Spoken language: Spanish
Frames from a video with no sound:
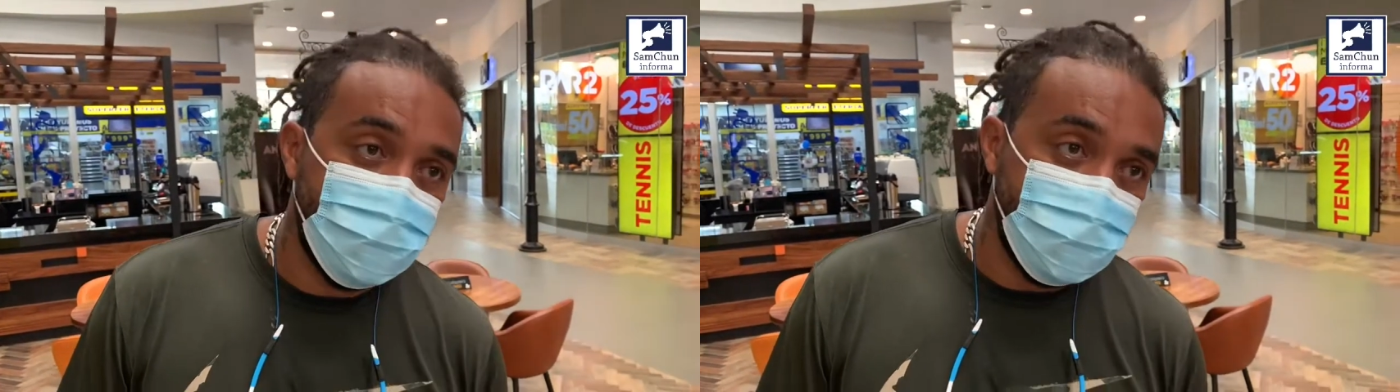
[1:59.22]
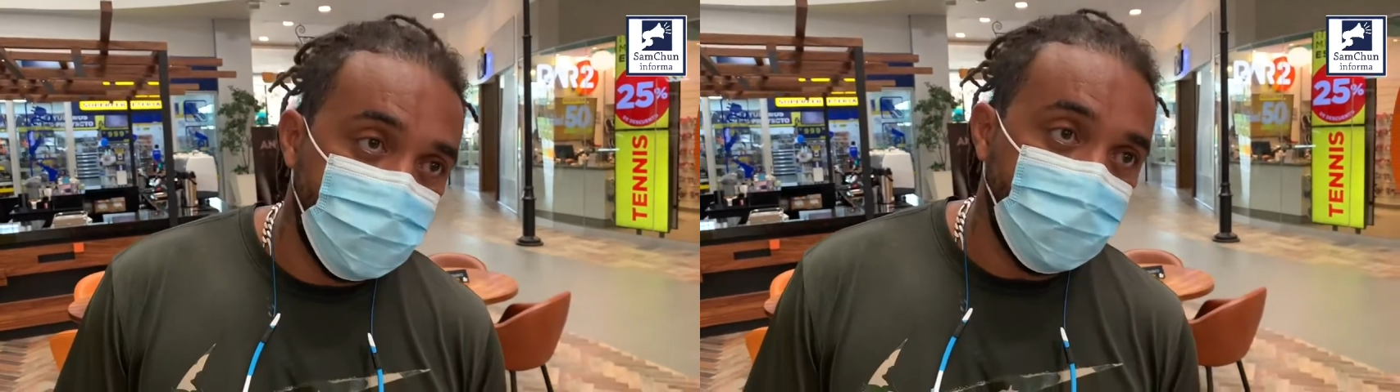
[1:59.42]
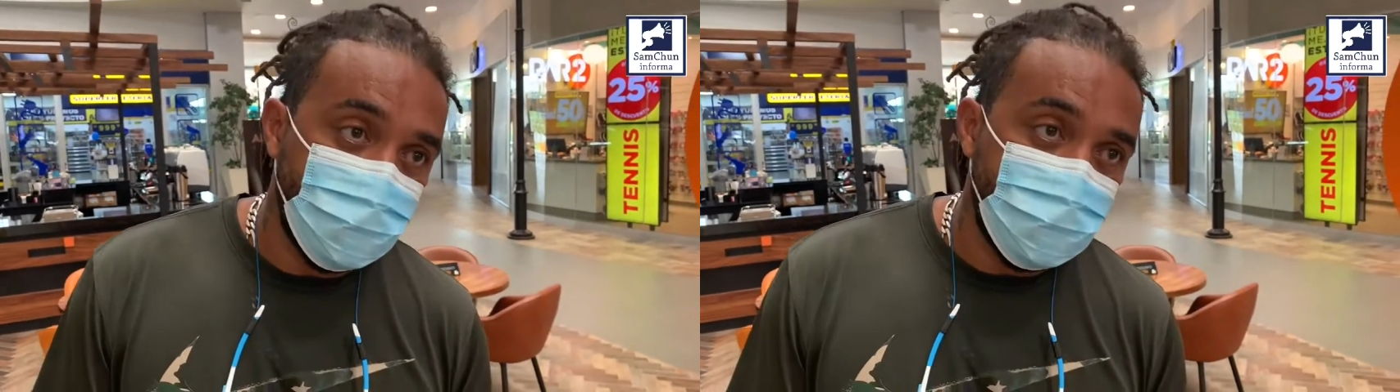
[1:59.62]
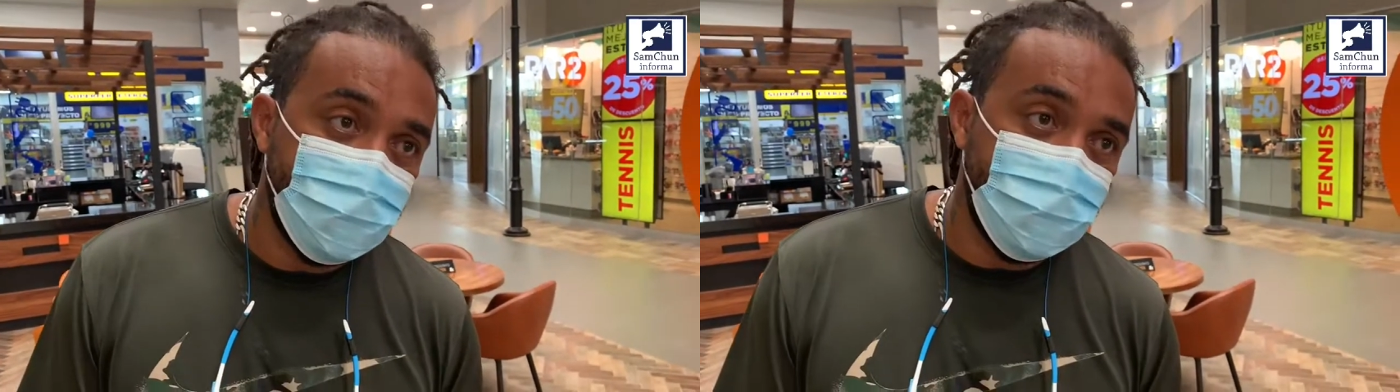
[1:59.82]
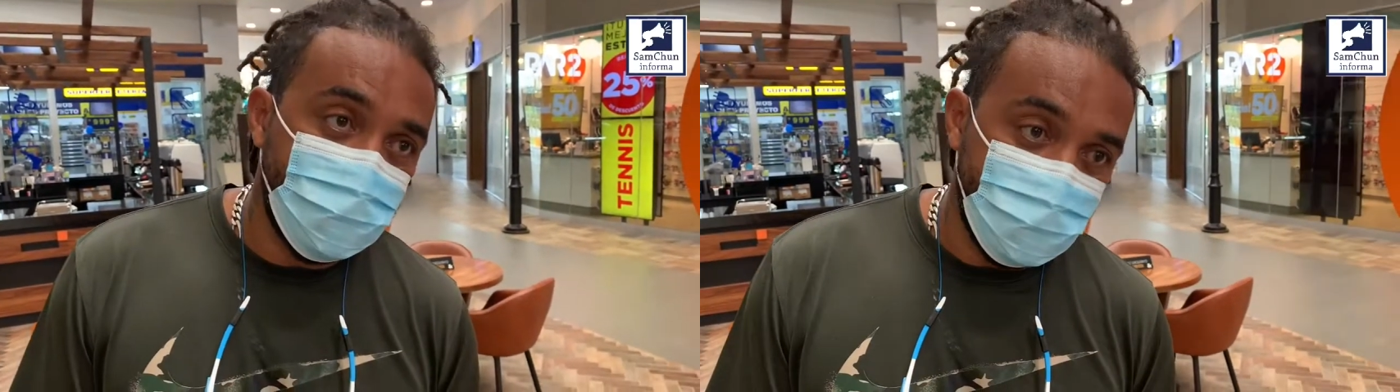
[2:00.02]
Bueno, gracias por su
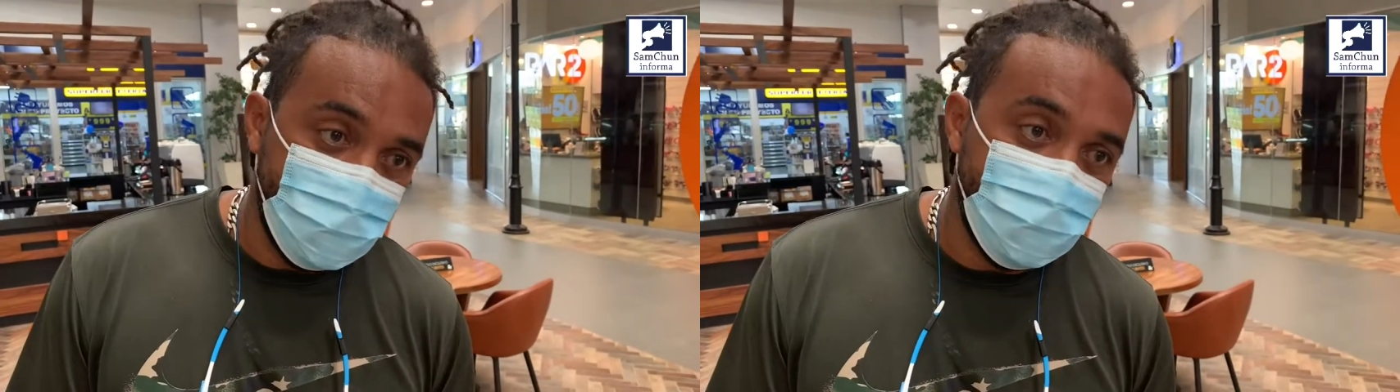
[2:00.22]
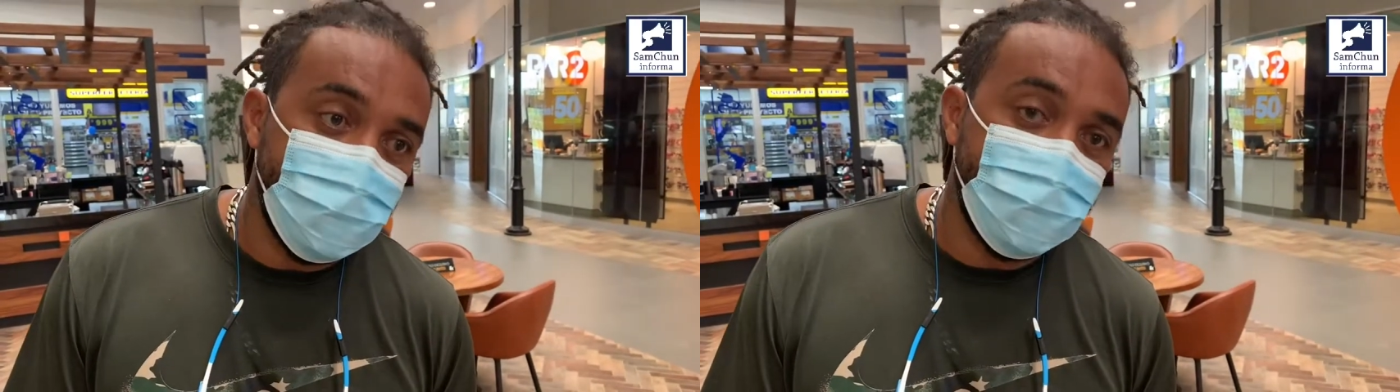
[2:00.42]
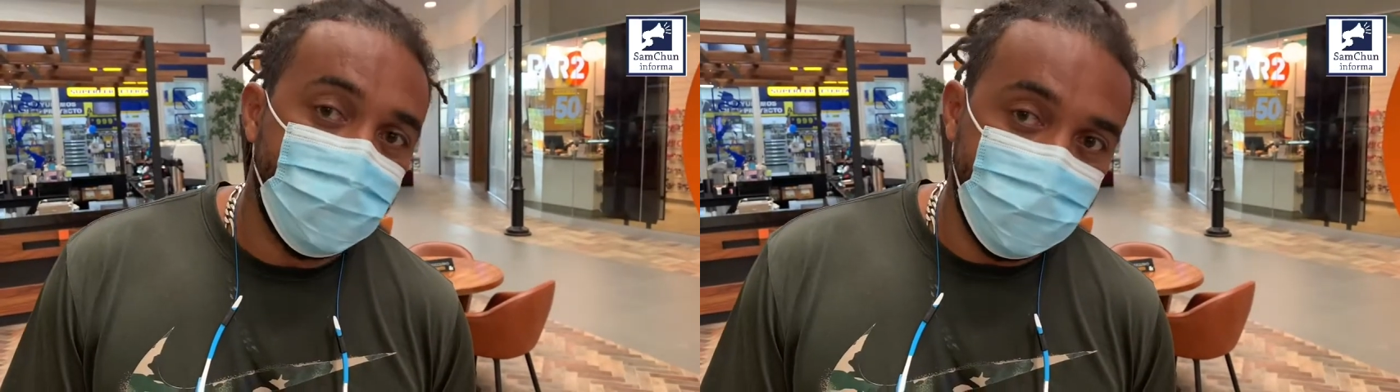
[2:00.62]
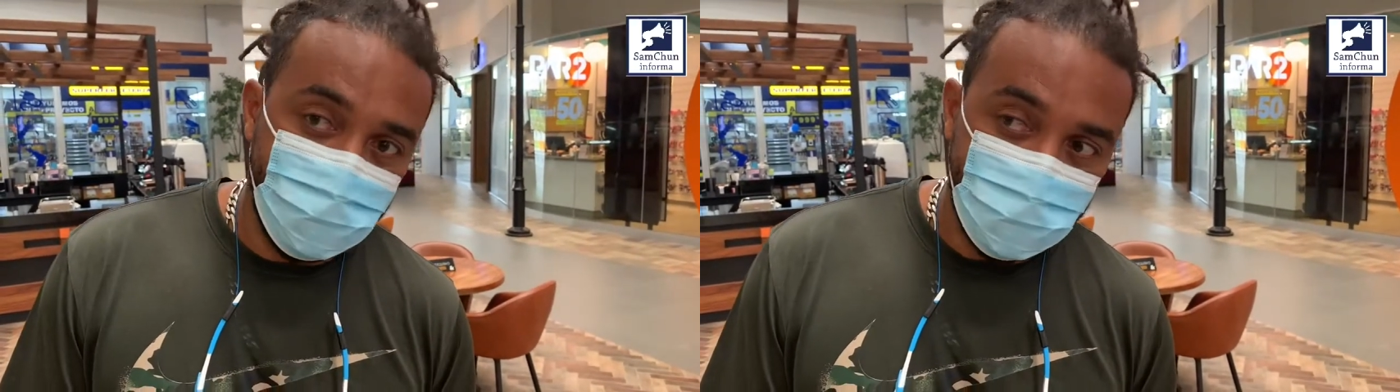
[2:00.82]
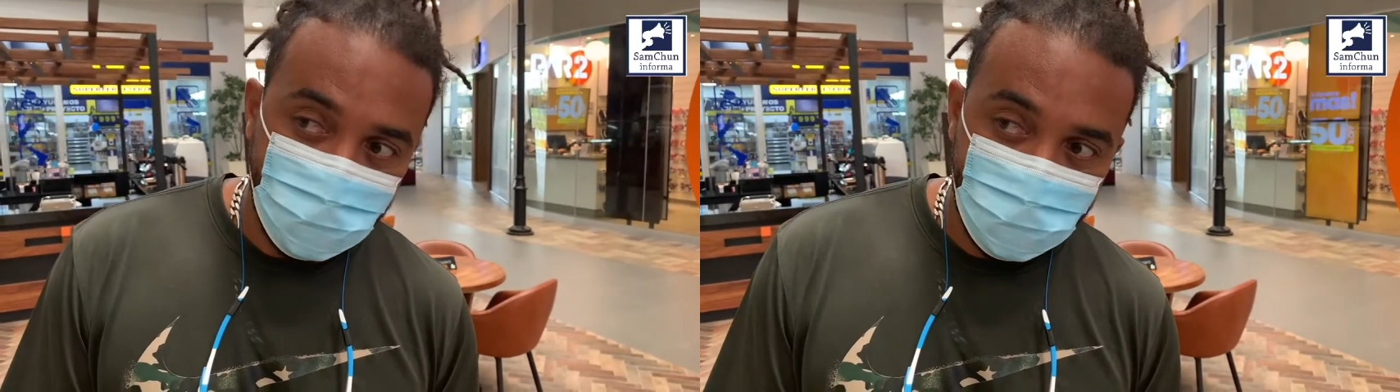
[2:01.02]
tiempo, Guillermo. Sabemos que
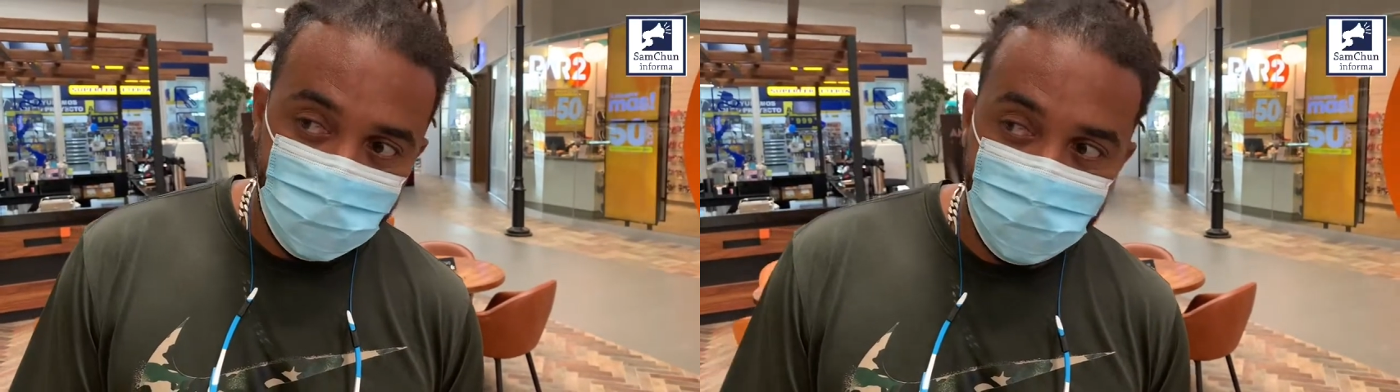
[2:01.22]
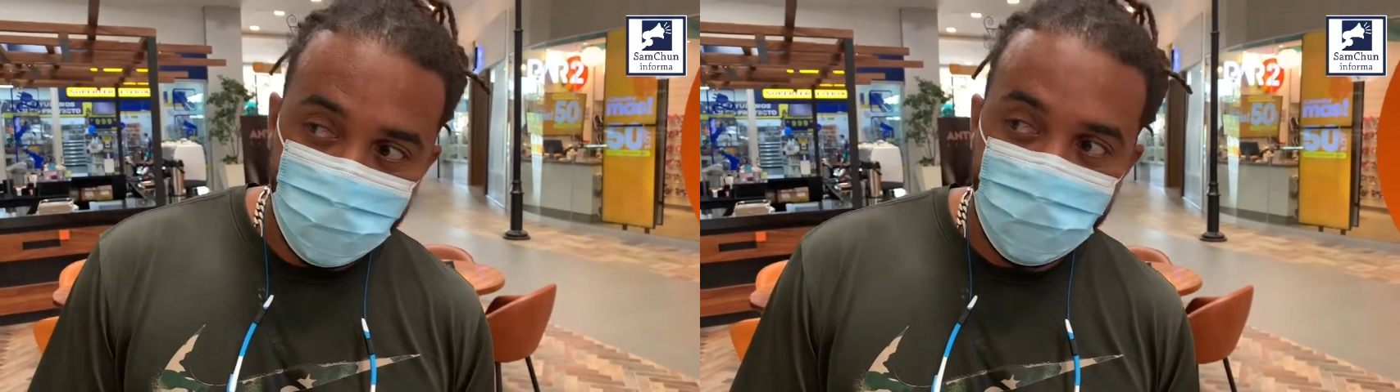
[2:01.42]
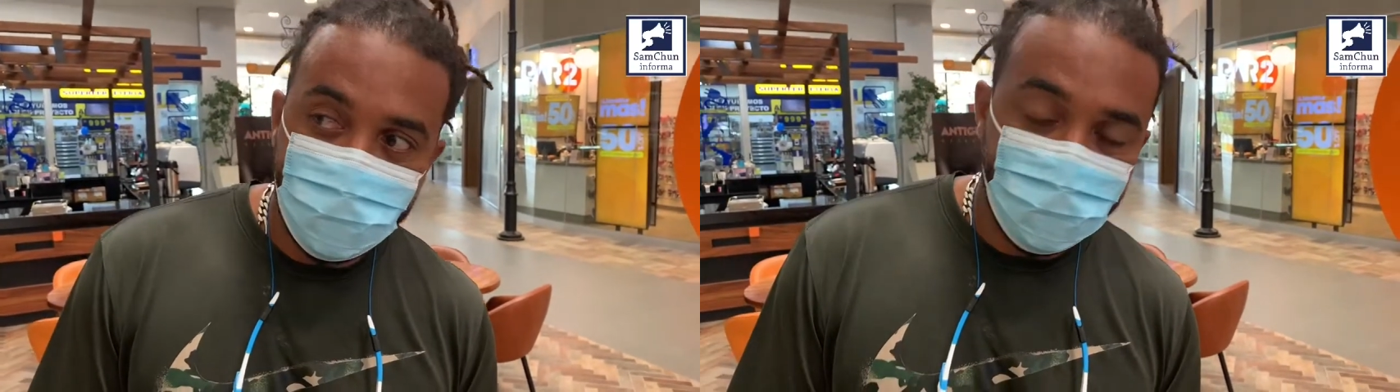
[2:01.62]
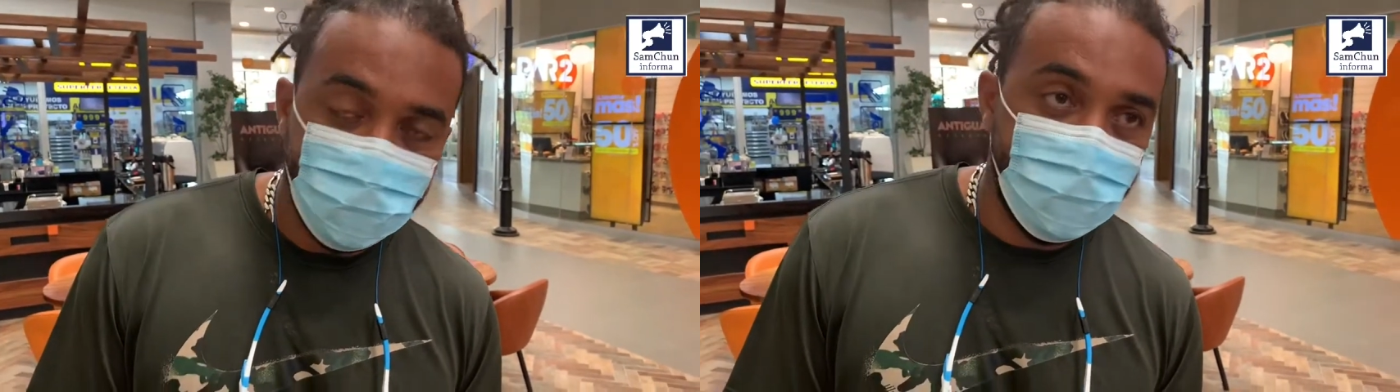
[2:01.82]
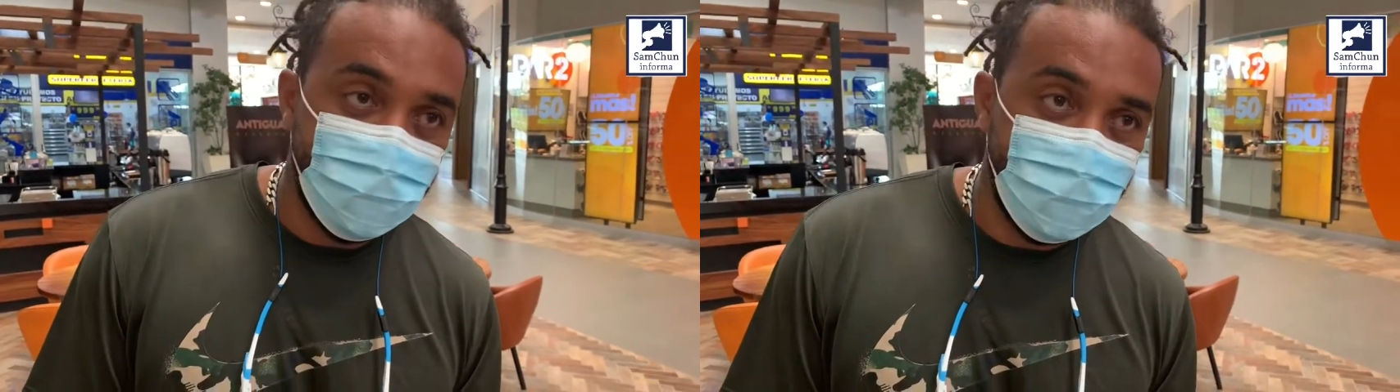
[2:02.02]
está
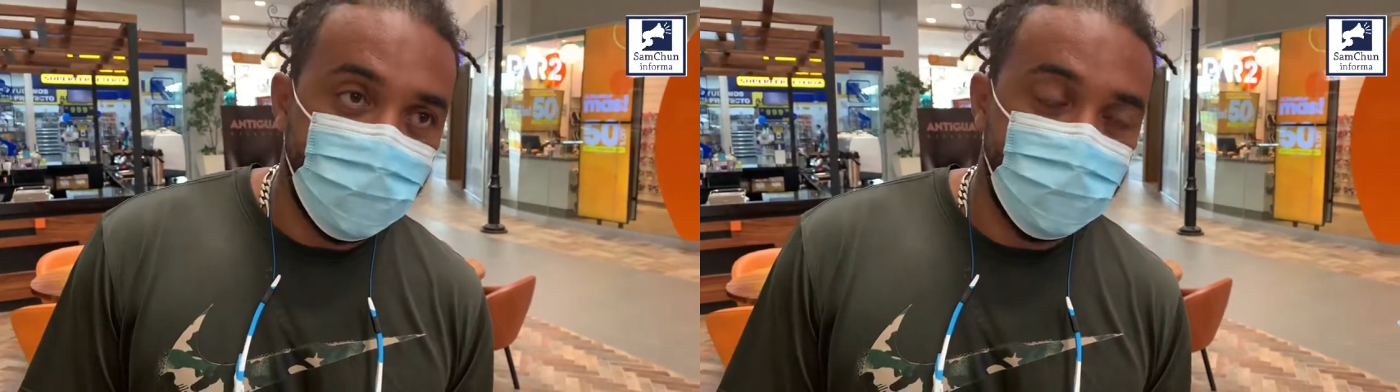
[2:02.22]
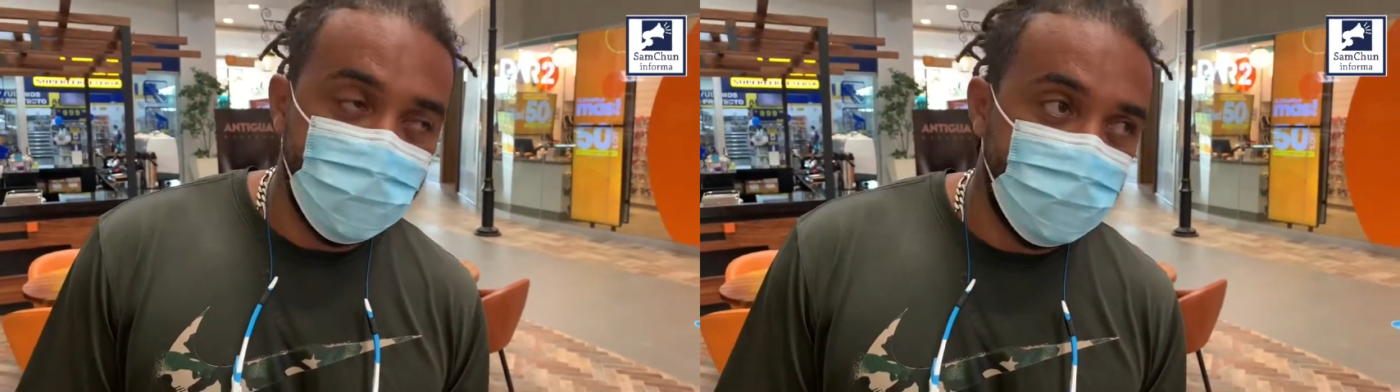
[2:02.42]
descansando, está en